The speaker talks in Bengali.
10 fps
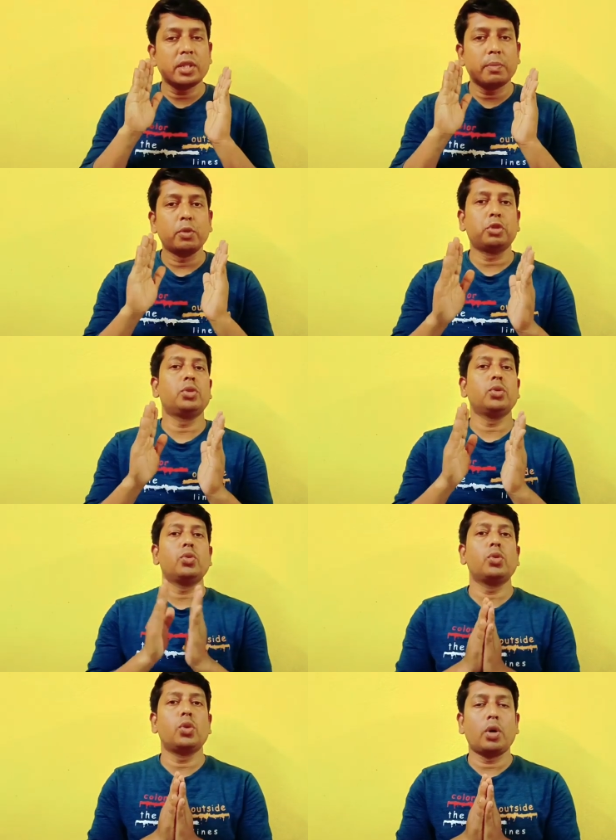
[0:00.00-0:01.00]
যে
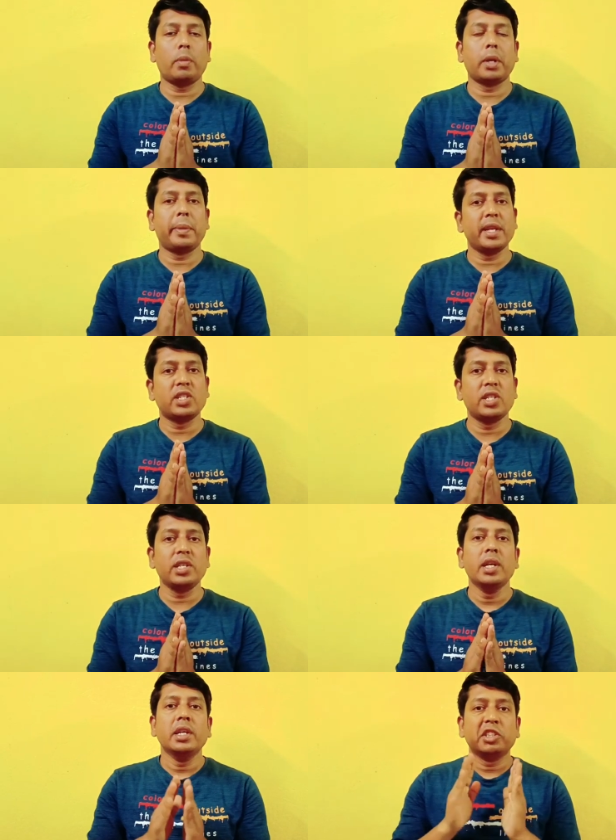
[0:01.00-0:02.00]
প্রশ্নগুলো আমরা পেয়েছি
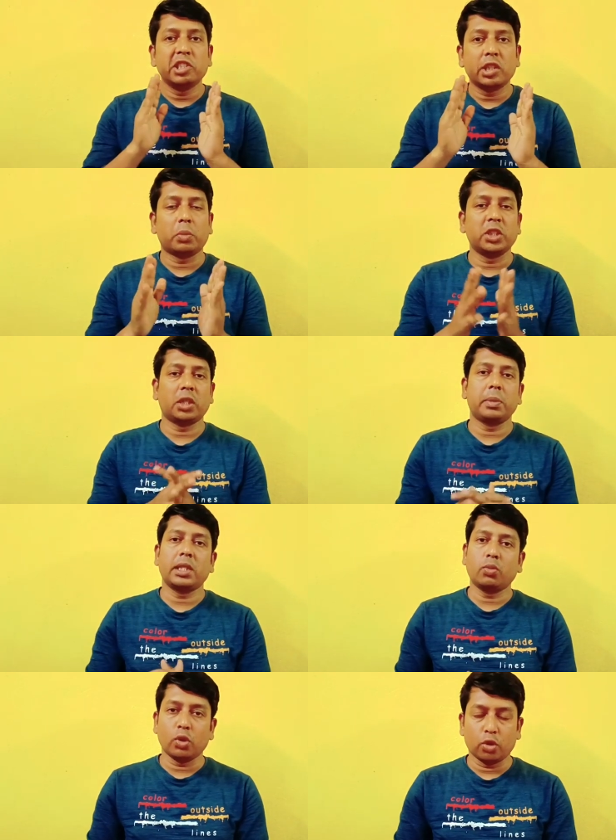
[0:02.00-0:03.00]
সেটা তোমাদের সামনে
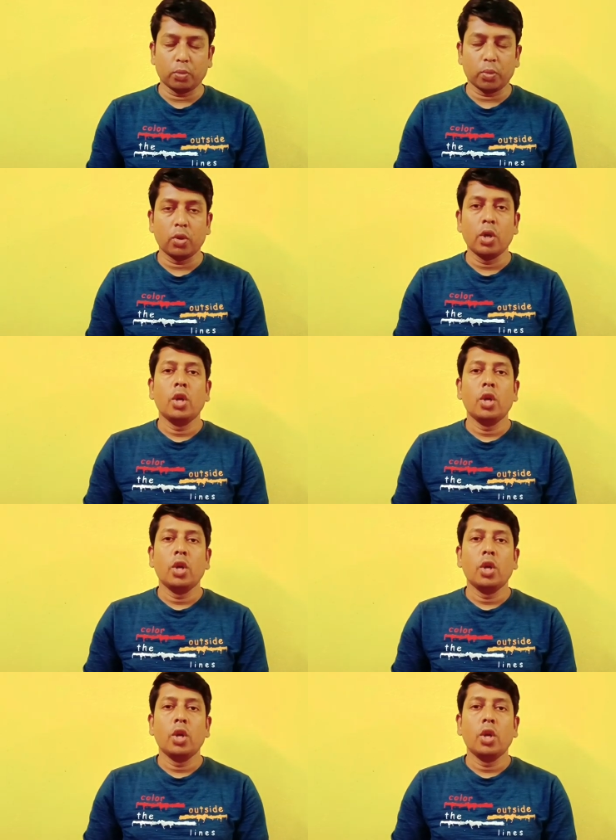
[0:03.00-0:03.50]
আজকে তুলে ধরবো